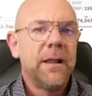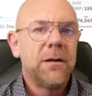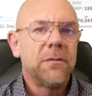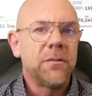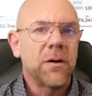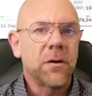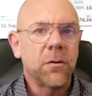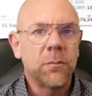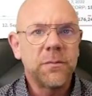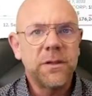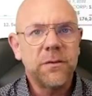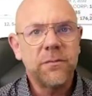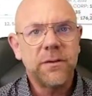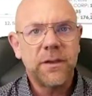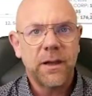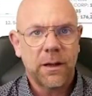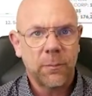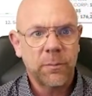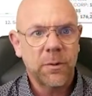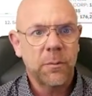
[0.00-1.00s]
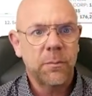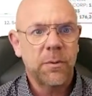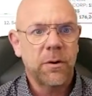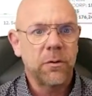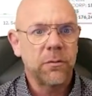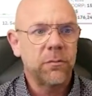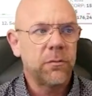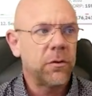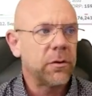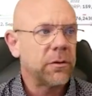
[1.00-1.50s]
warum die wieder
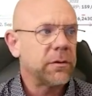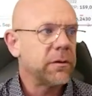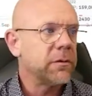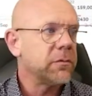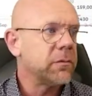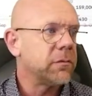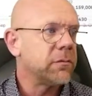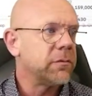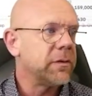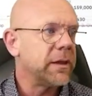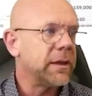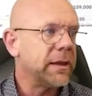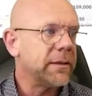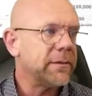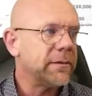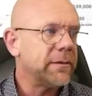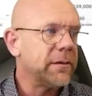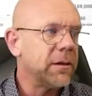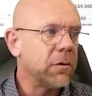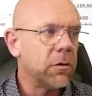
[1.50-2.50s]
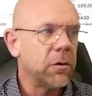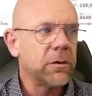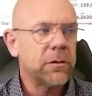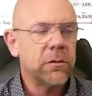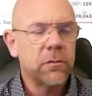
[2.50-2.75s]
abgebaut worden ist und wir jetzt hier heute